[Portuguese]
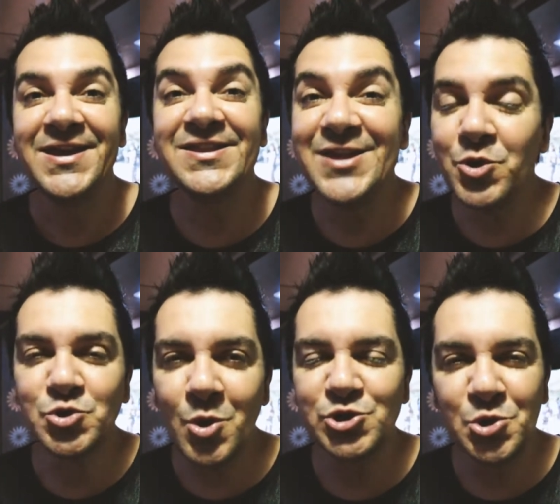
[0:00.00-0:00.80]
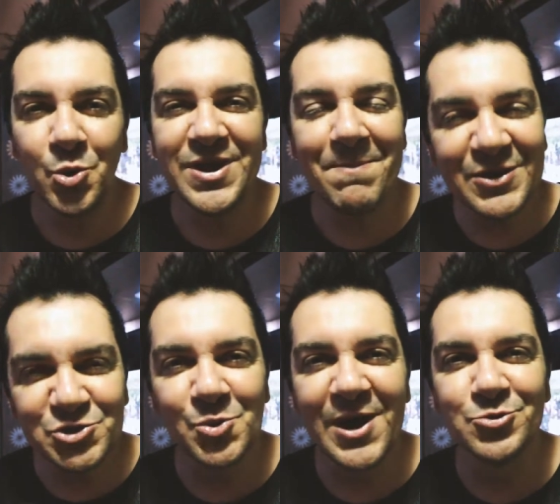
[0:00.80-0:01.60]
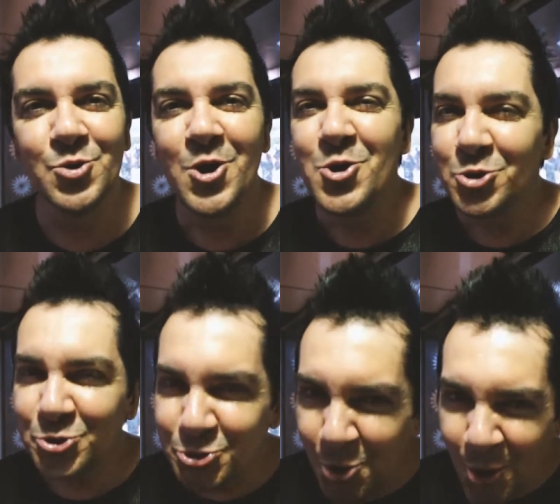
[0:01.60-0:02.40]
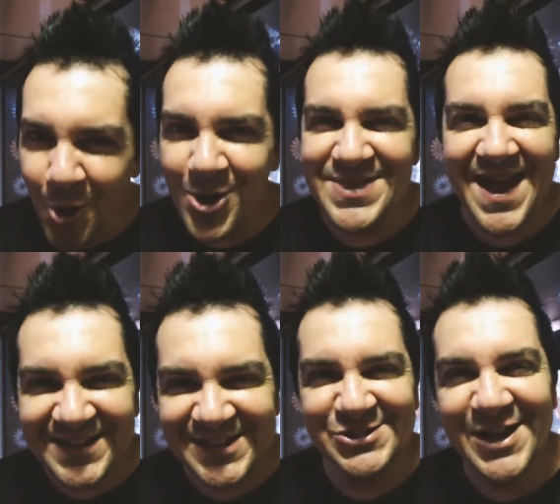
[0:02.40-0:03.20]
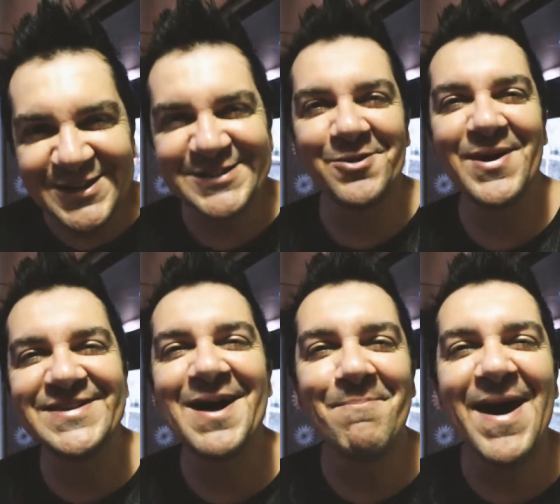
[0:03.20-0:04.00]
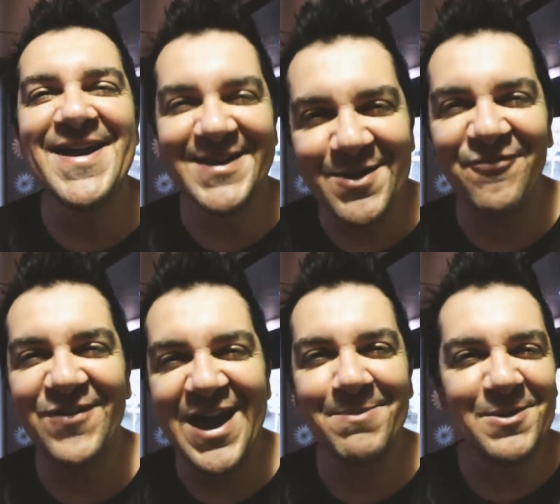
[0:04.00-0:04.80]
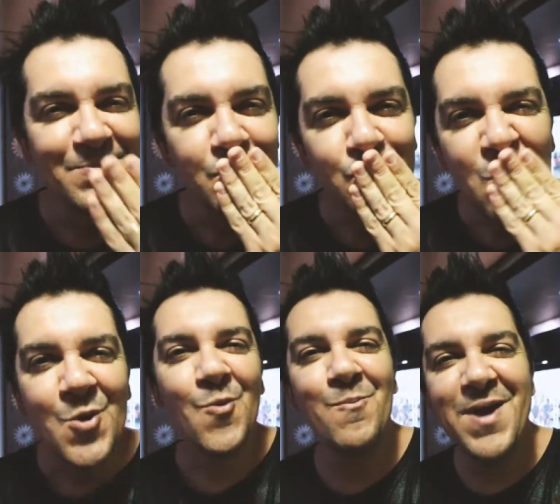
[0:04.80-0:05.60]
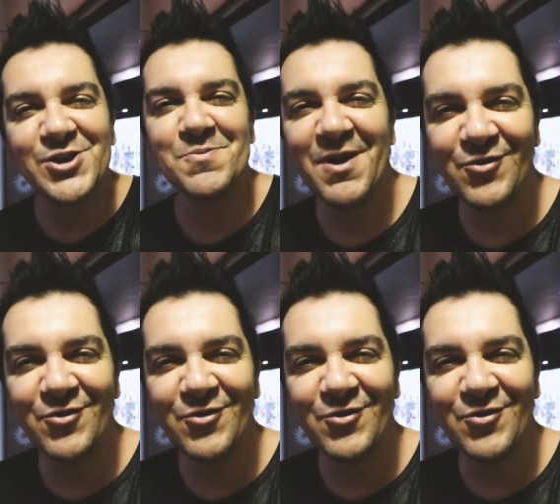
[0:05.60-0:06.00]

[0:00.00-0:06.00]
Que Deus continue abençoando toda essa direção aí da Baianão FM. Um beijo para